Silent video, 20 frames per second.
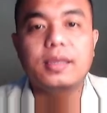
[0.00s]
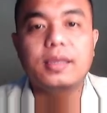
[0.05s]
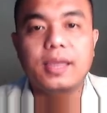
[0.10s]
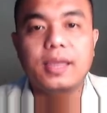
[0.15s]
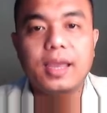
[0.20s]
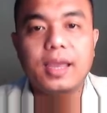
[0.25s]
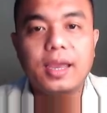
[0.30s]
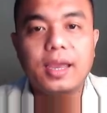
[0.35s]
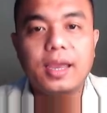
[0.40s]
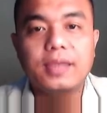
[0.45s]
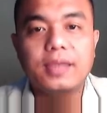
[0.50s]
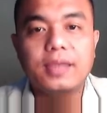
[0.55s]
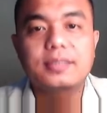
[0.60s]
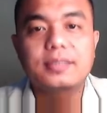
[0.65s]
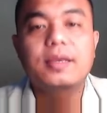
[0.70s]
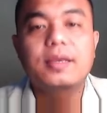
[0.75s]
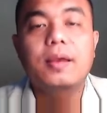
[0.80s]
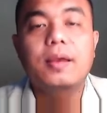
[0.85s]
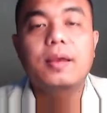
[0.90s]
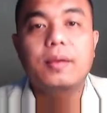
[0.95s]

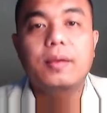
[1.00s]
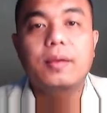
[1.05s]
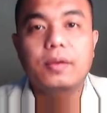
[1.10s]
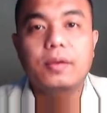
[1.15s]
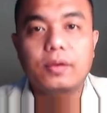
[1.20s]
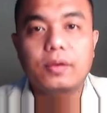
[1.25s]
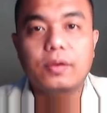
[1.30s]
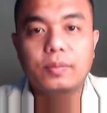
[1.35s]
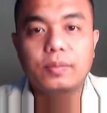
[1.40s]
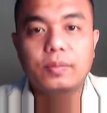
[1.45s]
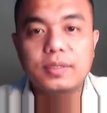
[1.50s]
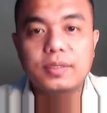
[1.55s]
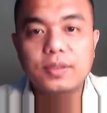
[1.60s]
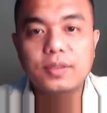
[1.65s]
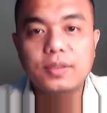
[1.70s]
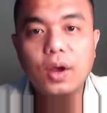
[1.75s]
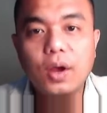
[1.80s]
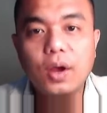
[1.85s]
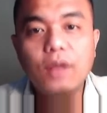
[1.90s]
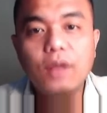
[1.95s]
Yes, could be
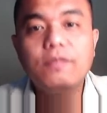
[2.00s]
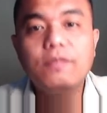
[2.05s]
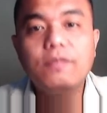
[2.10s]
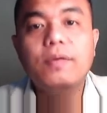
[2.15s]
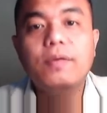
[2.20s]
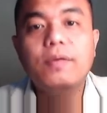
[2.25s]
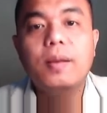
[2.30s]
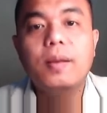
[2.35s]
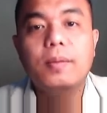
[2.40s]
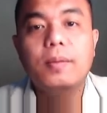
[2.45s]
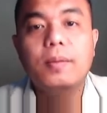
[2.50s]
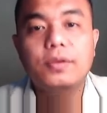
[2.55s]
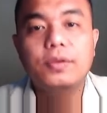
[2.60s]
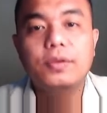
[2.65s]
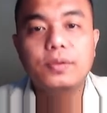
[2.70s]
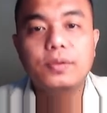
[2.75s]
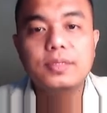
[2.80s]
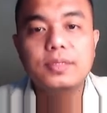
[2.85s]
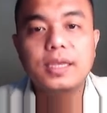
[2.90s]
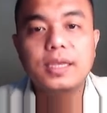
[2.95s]
solved
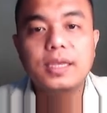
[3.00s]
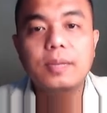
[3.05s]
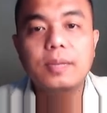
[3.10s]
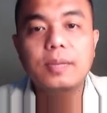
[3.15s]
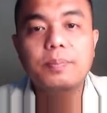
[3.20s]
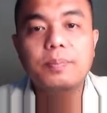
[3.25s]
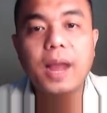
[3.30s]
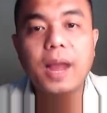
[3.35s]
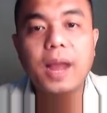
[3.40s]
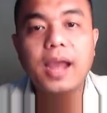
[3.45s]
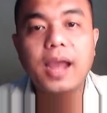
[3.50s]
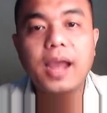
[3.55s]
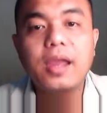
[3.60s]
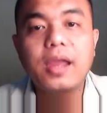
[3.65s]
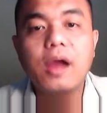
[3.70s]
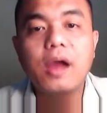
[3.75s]
using pi